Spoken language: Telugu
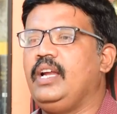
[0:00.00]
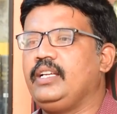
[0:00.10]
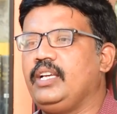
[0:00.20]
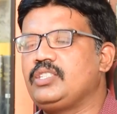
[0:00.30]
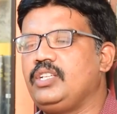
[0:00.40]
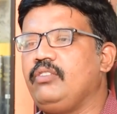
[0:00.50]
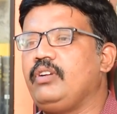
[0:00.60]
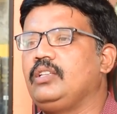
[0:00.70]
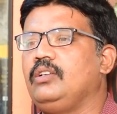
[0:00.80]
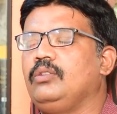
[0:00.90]
అంటే ఎస్టీడీ
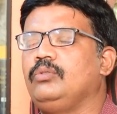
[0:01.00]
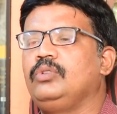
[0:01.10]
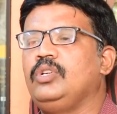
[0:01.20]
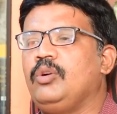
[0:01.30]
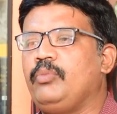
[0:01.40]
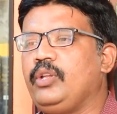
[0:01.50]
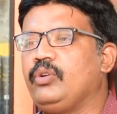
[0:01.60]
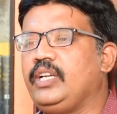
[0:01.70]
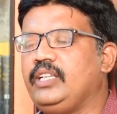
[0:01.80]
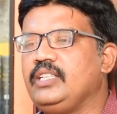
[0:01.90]
వ్యాధులను మరియు
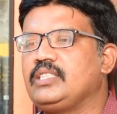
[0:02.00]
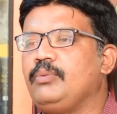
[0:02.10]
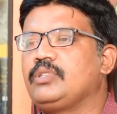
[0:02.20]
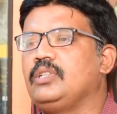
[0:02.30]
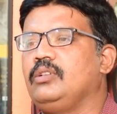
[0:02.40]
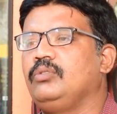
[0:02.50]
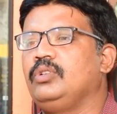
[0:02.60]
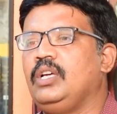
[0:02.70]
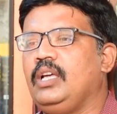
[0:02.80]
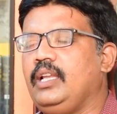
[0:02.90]
కిడ్నీ సమస్యలను
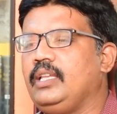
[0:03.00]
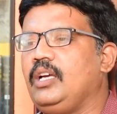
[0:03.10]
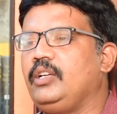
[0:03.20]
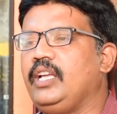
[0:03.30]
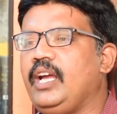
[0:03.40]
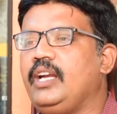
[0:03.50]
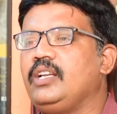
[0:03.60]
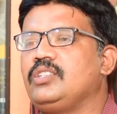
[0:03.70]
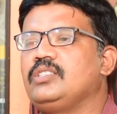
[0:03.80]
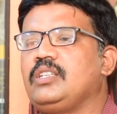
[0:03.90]
లేదా డీహైడ్రేషన్